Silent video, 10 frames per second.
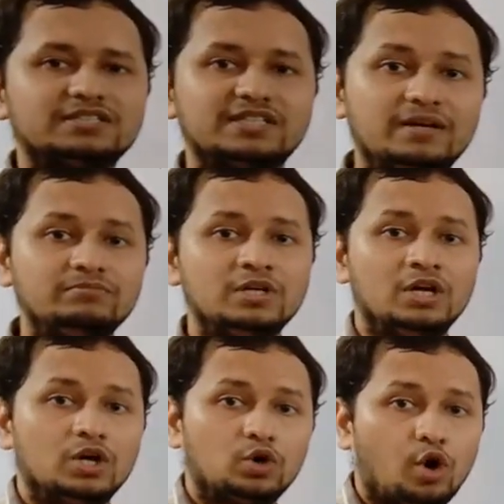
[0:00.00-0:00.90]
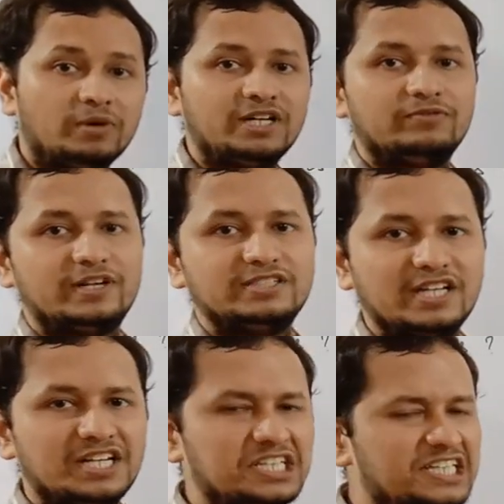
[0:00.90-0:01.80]
सेम कॉमन डिफरेंस
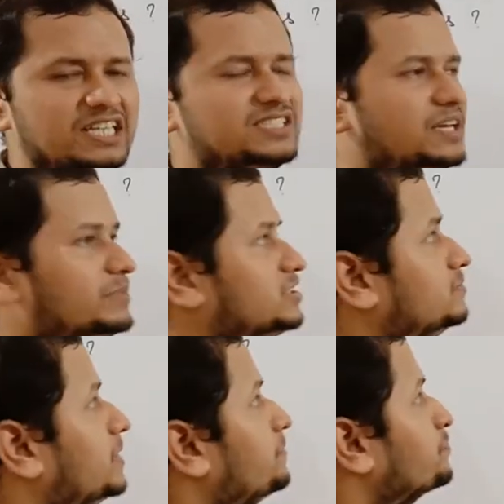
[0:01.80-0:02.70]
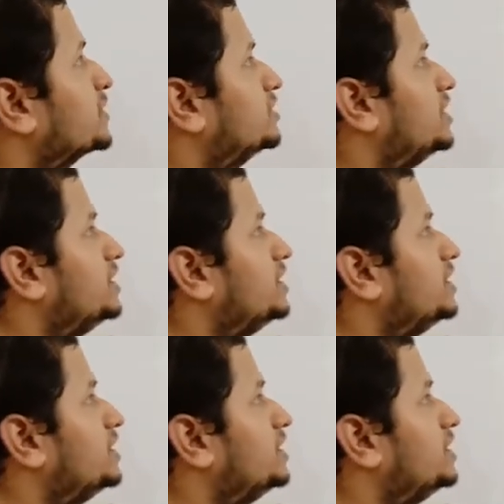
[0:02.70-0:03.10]
यानी कि डी सेम है जिनमें द